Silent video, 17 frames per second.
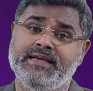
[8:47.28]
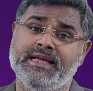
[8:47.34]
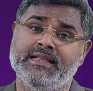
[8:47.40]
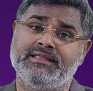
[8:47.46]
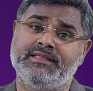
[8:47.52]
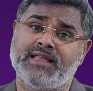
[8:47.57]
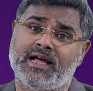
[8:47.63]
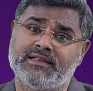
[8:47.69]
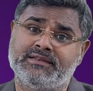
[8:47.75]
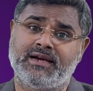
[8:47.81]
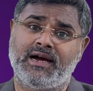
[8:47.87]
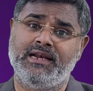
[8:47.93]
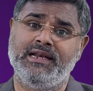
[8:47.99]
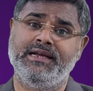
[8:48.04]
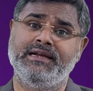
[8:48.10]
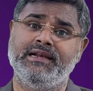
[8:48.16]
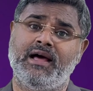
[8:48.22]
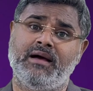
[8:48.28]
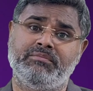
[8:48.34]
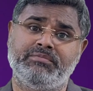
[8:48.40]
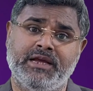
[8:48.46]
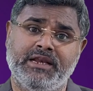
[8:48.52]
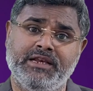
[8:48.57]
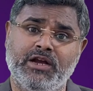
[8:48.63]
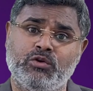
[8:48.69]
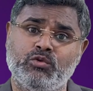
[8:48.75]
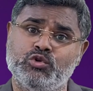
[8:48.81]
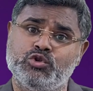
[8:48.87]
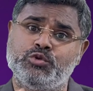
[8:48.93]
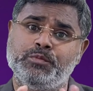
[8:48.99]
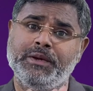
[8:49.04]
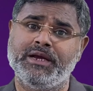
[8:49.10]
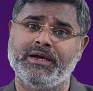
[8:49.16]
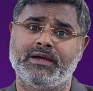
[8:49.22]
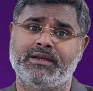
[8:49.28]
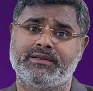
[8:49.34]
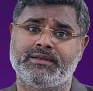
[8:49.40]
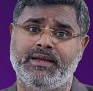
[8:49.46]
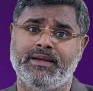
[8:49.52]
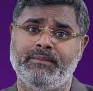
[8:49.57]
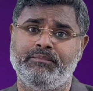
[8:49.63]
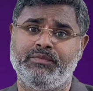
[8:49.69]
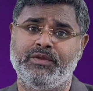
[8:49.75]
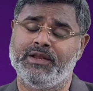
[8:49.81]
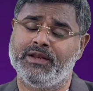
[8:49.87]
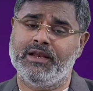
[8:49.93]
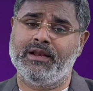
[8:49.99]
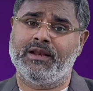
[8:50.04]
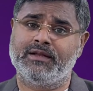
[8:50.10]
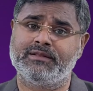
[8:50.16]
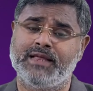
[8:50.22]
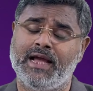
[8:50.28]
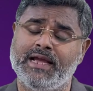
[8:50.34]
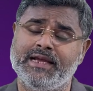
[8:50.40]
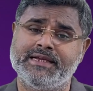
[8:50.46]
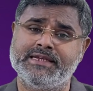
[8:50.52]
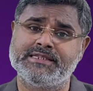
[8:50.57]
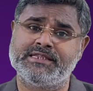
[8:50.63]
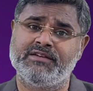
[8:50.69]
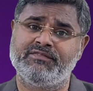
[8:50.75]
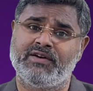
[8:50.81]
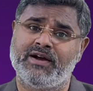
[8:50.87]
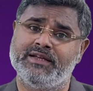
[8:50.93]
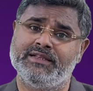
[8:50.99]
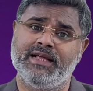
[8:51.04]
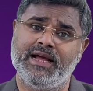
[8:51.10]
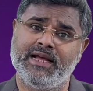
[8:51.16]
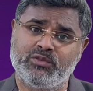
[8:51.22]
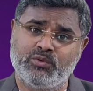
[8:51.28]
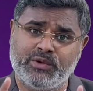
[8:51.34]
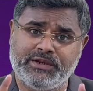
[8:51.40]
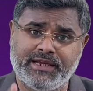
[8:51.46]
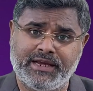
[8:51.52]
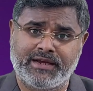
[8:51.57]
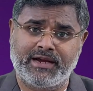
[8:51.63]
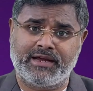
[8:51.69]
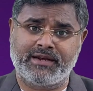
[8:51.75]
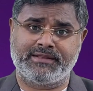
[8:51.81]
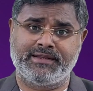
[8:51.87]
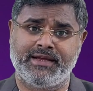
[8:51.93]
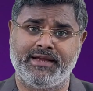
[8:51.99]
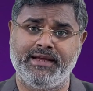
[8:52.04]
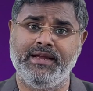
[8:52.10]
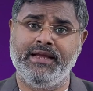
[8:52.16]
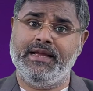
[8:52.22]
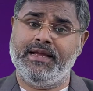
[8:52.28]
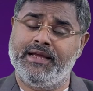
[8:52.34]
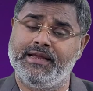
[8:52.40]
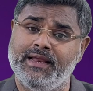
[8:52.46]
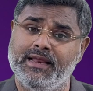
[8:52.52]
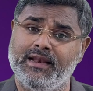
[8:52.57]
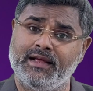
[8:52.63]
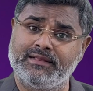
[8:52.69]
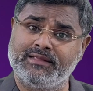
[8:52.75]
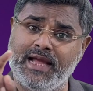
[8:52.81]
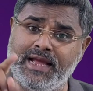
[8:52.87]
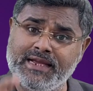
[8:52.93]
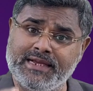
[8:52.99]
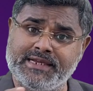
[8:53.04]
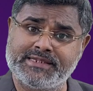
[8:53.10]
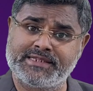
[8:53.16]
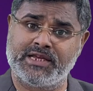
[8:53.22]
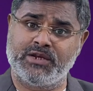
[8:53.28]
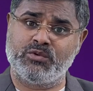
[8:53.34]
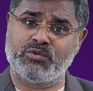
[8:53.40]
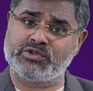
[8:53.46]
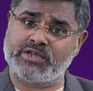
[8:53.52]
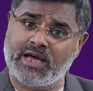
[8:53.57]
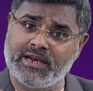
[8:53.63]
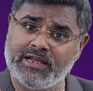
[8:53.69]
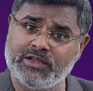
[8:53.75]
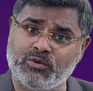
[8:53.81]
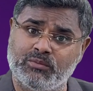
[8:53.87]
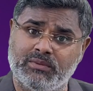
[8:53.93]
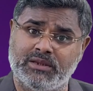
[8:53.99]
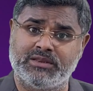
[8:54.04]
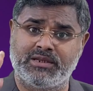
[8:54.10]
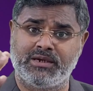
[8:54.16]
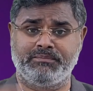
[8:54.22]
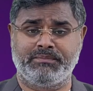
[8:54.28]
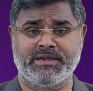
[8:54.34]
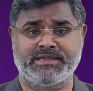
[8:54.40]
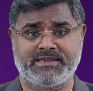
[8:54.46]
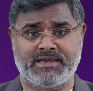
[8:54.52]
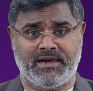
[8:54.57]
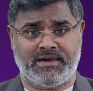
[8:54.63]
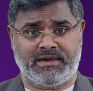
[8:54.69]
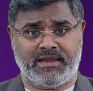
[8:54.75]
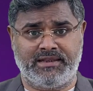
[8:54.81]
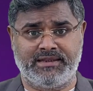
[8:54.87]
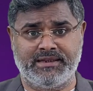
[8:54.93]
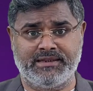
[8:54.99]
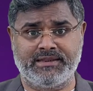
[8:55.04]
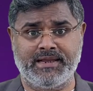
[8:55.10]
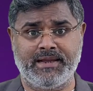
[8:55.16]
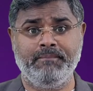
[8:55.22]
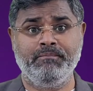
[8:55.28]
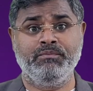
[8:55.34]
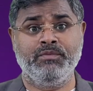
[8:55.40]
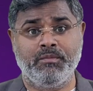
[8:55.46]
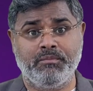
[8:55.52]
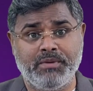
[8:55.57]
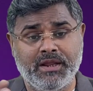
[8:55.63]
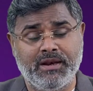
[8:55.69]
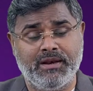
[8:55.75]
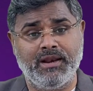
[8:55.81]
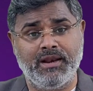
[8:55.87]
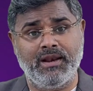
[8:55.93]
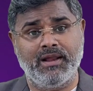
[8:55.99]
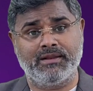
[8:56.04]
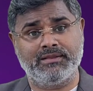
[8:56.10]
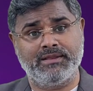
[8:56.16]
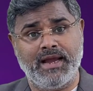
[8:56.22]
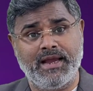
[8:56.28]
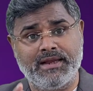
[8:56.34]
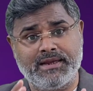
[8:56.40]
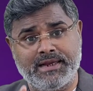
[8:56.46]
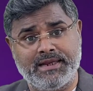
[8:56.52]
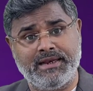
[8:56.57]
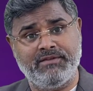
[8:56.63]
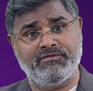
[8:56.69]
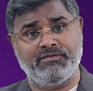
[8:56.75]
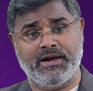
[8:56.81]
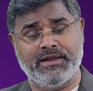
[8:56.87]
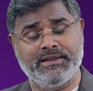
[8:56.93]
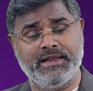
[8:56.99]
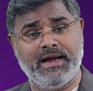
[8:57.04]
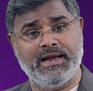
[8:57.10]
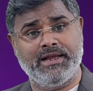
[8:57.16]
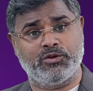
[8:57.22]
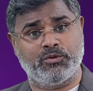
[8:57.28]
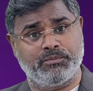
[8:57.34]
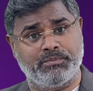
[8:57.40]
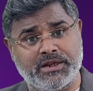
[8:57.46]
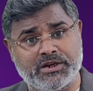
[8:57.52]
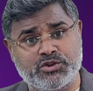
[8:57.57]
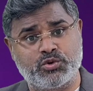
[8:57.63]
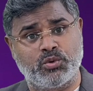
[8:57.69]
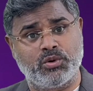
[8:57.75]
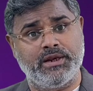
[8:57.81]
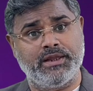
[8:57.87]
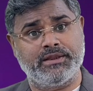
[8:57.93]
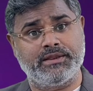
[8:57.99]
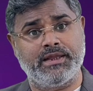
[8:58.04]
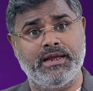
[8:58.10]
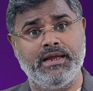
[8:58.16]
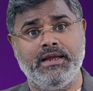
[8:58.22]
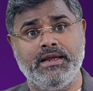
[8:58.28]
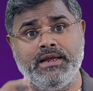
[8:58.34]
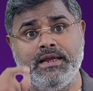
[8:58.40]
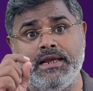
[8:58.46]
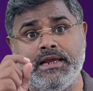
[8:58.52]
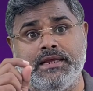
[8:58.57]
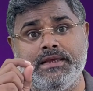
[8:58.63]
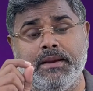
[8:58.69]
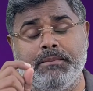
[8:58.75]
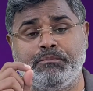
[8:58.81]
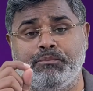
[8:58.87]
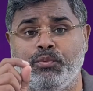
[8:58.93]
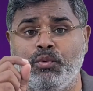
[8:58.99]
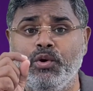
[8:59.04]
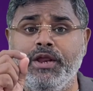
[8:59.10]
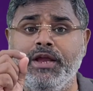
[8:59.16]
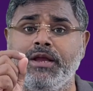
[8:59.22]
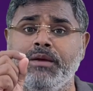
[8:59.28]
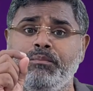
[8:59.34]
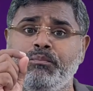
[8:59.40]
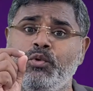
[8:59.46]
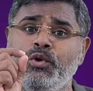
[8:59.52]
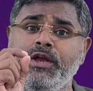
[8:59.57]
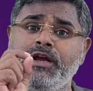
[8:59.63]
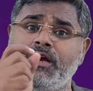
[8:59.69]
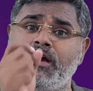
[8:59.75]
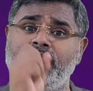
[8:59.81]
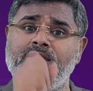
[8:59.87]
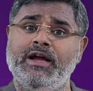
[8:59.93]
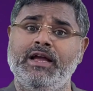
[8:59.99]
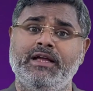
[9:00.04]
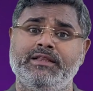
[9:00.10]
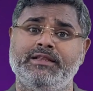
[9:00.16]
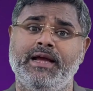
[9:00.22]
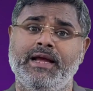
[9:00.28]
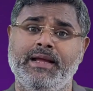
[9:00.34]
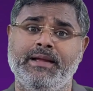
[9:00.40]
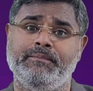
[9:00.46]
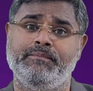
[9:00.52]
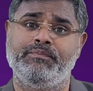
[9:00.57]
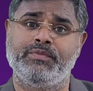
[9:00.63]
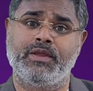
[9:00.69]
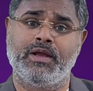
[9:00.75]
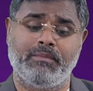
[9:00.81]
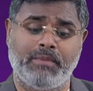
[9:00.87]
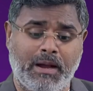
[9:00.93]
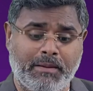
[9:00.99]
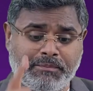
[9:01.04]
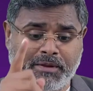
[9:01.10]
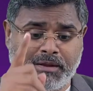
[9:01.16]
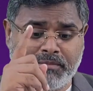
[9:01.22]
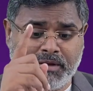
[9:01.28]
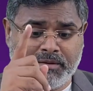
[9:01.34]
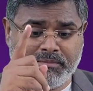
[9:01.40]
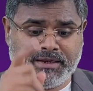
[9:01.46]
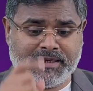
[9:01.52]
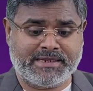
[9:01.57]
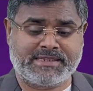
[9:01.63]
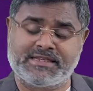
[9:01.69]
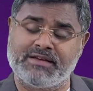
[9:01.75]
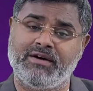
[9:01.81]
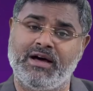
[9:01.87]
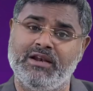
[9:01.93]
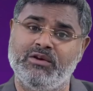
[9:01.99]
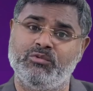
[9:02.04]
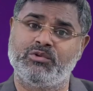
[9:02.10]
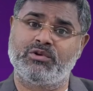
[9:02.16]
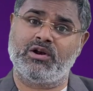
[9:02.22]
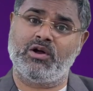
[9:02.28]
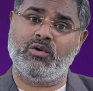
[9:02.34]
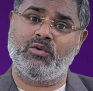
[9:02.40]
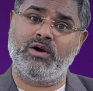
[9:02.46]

ये तात्कालिक लाभ के लिए कुछ भी करते हैं इन्हें लगता है कि इससे फायदा है तो ये करते हैं इन्हें लगता है कि इससे नुकसान है तो मंत्री पद से हटा देते हैं फिर इन्हें लगता है कि इन्हें फायदा है तो फिर जोड़ लेते हैं ये पूरी की पूरी कवायद है अब आपके मन में ये सवाल उठ रहा